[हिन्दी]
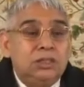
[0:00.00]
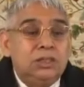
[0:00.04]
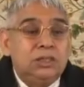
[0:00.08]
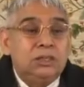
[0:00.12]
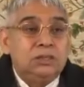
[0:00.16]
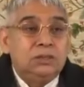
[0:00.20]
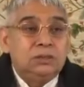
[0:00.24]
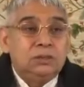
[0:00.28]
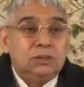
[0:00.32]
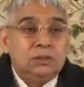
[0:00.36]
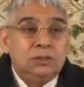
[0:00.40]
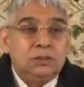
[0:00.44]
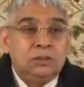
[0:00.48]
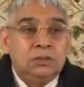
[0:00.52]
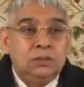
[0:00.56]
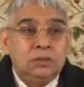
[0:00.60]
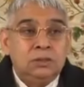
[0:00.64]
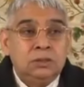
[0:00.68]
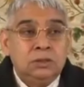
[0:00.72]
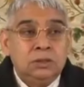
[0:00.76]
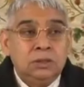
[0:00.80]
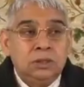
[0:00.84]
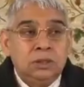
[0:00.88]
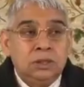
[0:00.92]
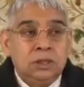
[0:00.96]
दी है
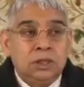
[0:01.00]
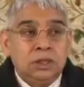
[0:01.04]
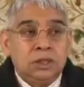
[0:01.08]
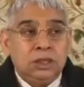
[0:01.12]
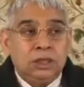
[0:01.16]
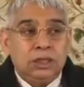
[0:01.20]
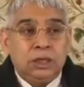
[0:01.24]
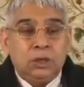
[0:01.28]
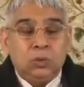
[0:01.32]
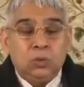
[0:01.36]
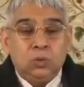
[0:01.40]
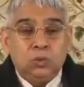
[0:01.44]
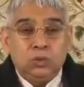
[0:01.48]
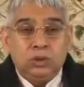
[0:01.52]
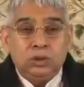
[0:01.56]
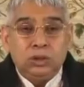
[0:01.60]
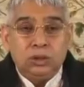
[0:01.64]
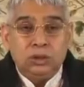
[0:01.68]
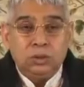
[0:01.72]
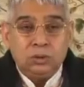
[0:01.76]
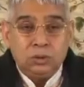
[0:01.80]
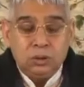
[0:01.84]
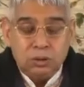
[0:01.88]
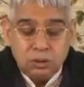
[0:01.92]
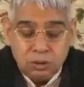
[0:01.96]
कि उस
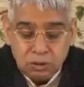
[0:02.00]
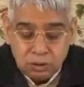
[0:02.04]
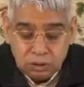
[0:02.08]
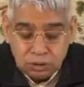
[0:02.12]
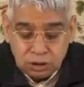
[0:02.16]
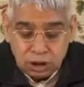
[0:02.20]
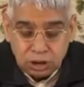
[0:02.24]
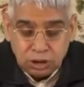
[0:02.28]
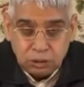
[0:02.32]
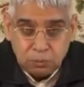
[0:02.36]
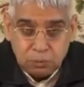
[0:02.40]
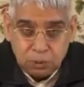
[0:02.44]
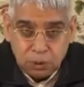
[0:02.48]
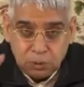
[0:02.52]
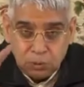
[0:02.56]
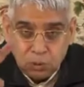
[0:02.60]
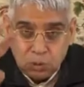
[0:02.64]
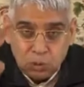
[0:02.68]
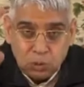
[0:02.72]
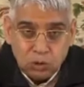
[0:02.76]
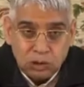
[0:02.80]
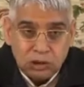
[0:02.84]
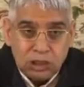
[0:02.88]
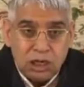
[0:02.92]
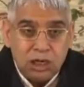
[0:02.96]

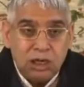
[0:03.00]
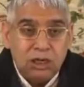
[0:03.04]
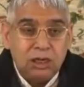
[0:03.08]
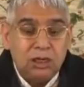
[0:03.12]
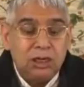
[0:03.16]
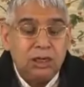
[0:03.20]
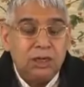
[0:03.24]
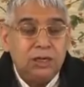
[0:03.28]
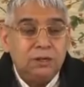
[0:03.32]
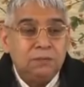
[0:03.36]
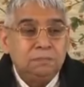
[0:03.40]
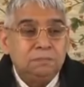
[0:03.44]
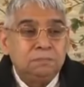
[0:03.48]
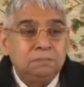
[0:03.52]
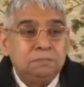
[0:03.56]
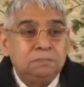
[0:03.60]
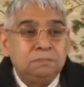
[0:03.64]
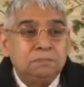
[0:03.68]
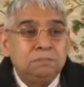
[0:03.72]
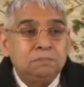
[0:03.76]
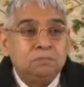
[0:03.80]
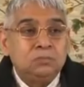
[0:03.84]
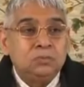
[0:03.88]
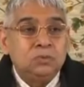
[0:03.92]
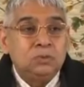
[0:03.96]
तत्परम को जानकर
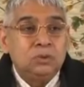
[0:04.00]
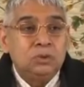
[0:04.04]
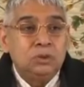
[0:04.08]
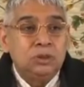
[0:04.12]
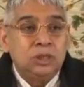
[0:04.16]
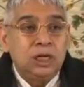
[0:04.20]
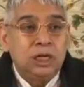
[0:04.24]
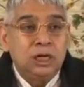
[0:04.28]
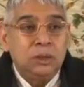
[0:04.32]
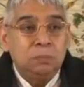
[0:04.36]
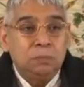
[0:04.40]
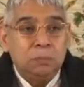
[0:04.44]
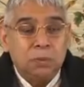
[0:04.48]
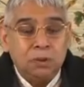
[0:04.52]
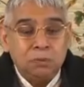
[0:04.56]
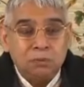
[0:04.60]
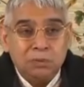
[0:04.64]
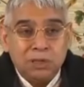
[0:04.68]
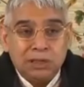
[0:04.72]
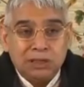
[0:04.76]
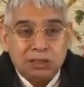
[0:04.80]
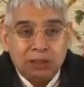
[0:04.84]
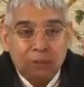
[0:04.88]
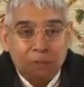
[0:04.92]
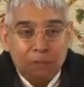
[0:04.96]
यानी
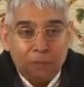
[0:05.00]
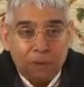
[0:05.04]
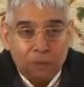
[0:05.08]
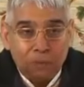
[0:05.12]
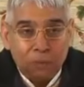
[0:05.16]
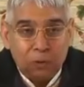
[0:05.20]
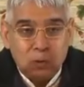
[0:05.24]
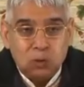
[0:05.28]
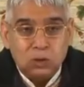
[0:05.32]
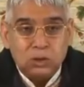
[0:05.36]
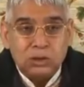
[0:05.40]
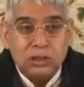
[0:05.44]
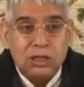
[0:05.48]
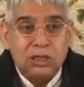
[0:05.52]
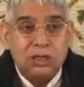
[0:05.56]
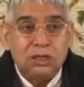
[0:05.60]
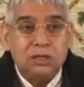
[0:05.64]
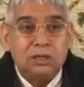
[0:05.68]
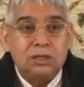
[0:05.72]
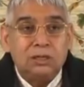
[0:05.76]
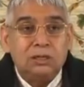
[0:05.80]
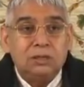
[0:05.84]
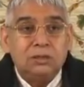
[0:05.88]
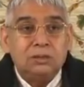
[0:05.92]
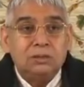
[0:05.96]
परम अक्षर ब्रह्म को
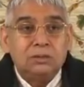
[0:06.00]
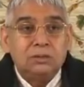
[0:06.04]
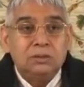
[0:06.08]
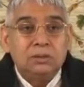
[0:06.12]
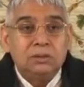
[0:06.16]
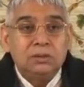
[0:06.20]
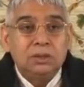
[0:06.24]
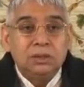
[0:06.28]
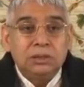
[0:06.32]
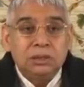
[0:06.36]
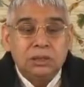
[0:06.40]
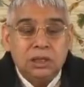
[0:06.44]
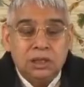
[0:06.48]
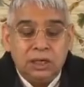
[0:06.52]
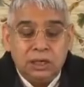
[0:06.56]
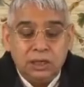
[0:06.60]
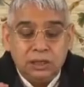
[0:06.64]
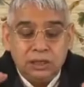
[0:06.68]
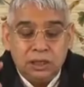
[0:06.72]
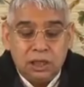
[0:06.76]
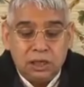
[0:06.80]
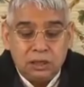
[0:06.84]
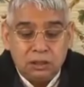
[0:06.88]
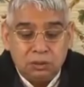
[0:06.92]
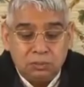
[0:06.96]
जानकर
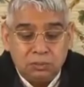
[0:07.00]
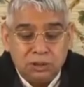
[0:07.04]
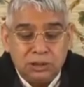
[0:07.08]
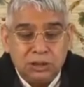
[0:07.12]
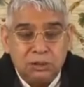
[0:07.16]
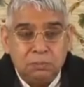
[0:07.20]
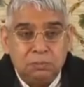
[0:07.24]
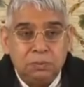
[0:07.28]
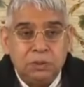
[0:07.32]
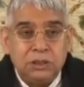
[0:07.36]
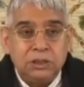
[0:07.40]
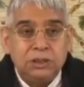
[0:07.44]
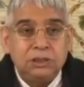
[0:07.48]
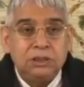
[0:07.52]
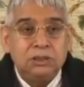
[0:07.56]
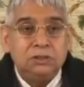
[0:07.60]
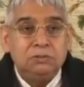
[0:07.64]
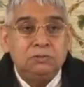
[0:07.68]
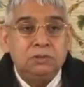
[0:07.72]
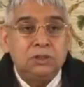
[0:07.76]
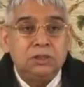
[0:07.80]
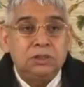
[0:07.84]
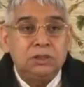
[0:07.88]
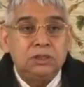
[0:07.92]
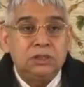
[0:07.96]
सारे दातन से
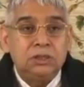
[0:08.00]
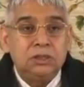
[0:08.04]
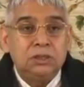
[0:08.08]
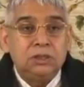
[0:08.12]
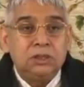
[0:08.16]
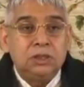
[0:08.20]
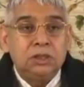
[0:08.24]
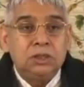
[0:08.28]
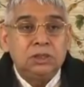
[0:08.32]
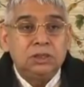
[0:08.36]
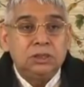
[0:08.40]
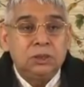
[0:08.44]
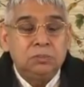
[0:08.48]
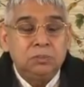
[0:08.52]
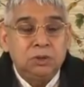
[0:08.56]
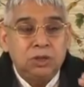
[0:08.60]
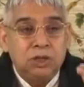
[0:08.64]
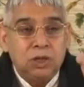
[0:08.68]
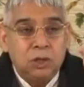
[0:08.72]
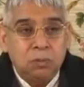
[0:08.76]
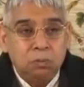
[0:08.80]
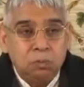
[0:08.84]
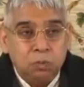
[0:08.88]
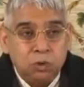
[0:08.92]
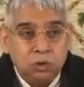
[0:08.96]
परिचित व्यक्ति सभी
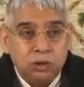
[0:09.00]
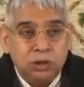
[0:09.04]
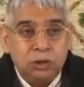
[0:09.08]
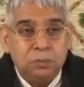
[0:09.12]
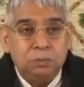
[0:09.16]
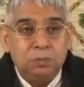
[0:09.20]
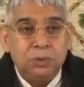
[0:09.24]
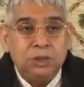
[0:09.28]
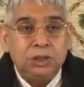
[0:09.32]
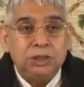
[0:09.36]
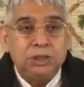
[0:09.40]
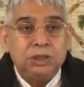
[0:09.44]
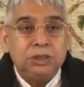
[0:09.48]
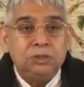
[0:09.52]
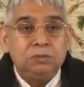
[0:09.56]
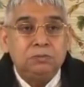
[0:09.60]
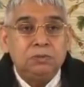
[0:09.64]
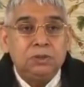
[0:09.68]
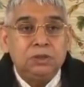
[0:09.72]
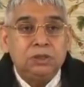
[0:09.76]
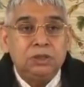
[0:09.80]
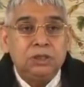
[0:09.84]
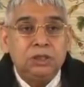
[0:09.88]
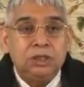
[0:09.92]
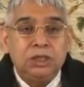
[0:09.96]
कर्मों से परिचित
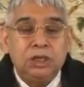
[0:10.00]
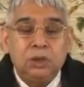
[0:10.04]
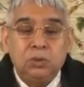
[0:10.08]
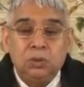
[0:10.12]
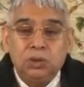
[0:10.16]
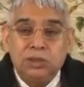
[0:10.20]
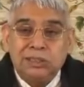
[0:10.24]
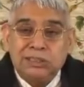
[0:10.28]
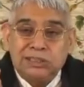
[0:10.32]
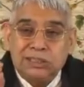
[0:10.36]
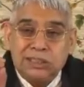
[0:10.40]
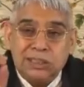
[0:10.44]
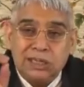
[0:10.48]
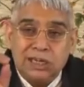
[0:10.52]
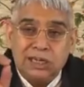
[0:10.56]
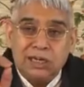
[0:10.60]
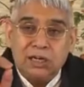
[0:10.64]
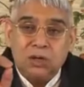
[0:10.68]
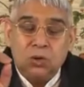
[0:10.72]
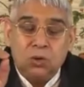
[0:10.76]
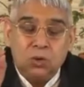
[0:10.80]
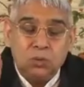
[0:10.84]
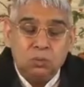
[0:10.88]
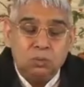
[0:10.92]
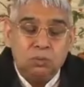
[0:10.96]
व्यक्ति केवल
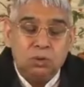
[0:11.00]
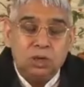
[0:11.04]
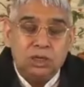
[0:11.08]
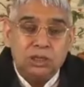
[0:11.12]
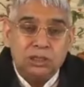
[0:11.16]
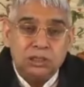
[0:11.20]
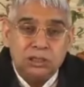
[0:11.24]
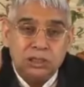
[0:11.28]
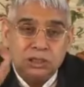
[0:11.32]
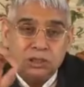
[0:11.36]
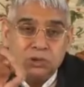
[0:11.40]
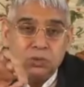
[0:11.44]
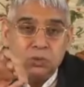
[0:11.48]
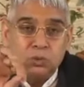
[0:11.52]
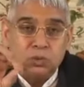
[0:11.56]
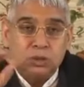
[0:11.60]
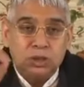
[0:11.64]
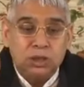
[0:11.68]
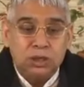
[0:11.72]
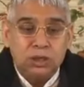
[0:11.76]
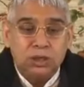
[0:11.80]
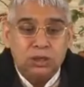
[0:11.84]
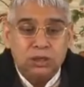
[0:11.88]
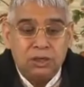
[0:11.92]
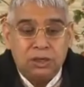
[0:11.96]
जरा और मरण से
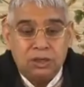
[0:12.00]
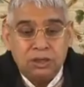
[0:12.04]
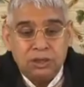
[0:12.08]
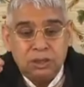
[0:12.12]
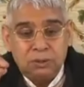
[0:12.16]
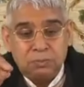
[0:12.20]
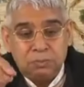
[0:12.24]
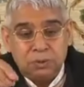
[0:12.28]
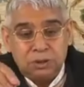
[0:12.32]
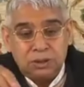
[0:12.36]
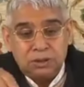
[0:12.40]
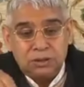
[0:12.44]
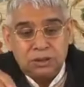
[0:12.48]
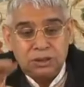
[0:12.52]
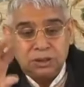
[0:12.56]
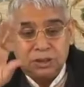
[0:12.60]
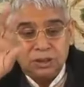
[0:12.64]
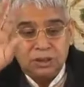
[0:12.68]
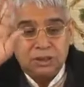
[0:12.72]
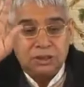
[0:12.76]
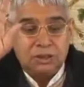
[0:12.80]
छूटने का ही प्रयत्न